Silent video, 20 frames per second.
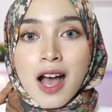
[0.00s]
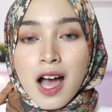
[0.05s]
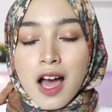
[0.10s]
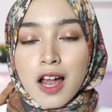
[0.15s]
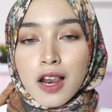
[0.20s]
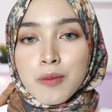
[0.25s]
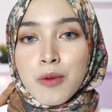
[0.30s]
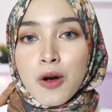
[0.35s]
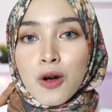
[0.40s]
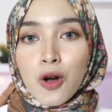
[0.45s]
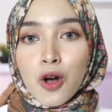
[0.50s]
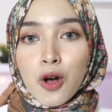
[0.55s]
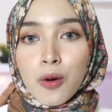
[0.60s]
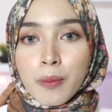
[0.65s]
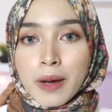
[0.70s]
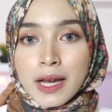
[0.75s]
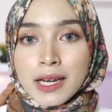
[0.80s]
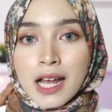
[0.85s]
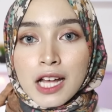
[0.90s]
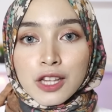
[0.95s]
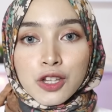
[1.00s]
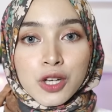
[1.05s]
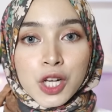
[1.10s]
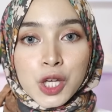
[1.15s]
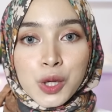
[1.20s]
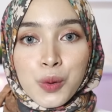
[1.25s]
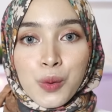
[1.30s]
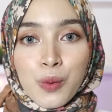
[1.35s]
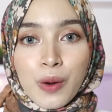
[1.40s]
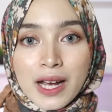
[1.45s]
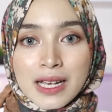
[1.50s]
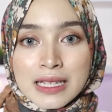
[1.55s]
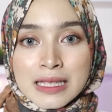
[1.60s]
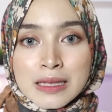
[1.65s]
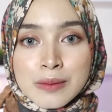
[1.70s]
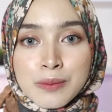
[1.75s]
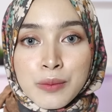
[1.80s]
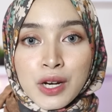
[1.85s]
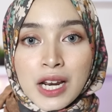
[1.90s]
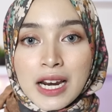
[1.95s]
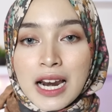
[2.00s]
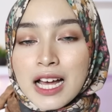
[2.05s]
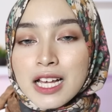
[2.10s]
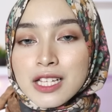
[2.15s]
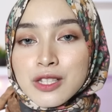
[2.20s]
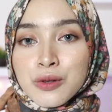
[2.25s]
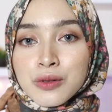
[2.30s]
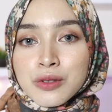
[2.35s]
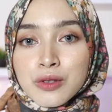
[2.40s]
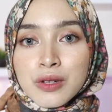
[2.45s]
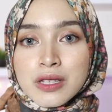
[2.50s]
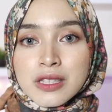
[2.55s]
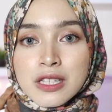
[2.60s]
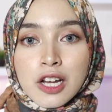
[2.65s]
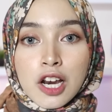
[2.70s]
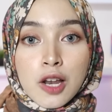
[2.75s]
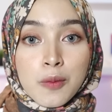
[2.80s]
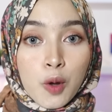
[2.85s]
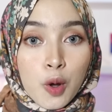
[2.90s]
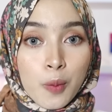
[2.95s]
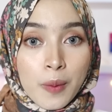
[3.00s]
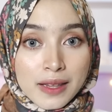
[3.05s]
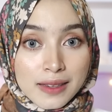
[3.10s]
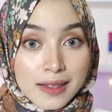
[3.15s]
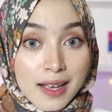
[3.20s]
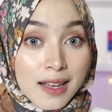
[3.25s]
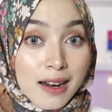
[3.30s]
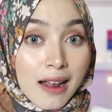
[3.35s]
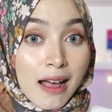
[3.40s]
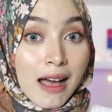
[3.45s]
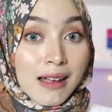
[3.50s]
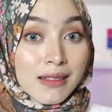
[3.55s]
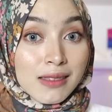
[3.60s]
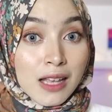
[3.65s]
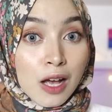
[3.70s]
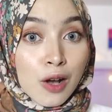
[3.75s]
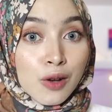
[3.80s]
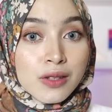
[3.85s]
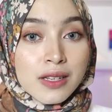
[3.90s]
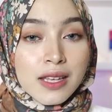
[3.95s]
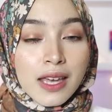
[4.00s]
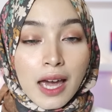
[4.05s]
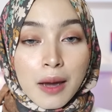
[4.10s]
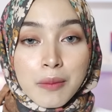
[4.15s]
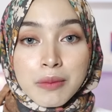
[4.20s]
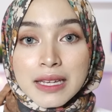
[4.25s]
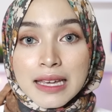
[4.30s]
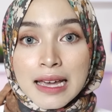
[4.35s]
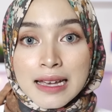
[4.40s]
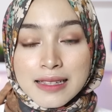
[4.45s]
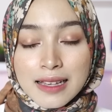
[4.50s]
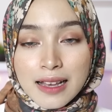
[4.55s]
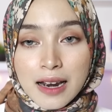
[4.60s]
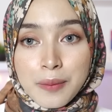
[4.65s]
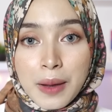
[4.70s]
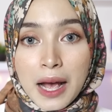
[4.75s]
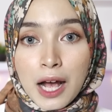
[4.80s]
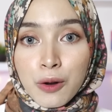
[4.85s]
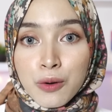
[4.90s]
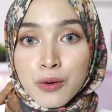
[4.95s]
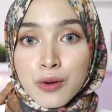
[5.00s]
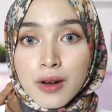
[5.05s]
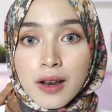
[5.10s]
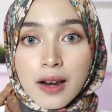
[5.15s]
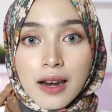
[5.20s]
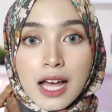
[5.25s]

Kalau mau komen atau request, boleh langsung tulis di kolom komentar atau DM di Instagram aku,